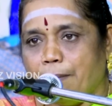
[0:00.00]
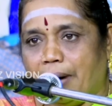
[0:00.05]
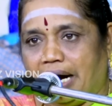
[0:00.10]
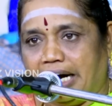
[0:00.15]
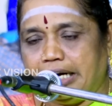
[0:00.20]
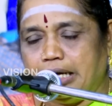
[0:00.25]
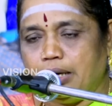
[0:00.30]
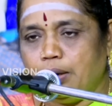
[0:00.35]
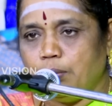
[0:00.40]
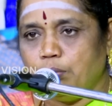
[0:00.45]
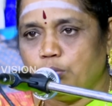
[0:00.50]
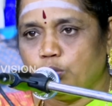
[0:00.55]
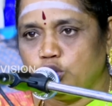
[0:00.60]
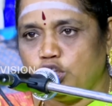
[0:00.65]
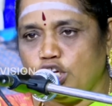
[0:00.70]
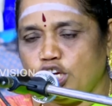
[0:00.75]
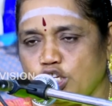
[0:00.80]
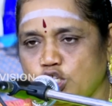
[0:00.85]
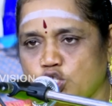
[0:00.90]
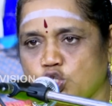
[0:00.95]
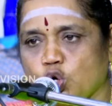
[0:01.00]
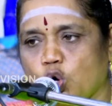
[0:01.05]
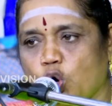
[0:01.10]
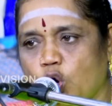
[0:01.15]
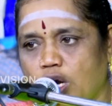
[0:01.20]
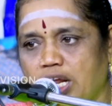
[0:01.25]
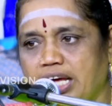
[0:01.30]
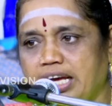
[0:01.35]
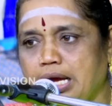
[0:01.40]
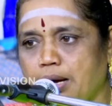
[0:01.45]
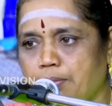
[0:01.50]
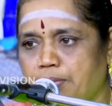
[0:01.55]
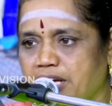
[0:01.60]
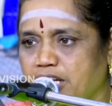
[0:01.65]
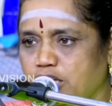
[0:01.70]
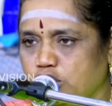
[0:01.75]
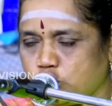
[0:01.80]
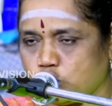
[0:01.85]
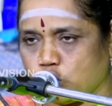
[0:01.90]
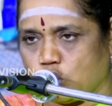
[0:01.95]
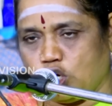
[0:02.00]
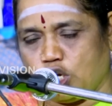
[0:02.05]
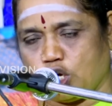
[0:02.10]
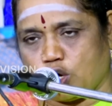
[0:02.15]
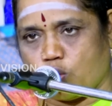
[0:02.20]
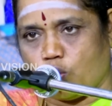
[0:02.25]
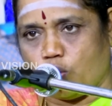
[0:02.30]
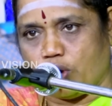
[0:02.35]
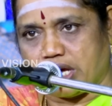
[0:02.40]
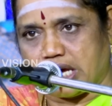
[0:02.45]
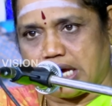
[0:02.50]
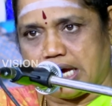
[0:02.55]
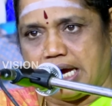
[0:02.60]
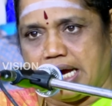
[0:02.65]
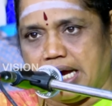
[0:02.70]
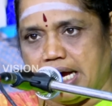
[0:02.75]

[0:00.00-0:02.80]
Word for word: பழமுதிர் சோலை அப்படின்னு சொல்லக்கூடிய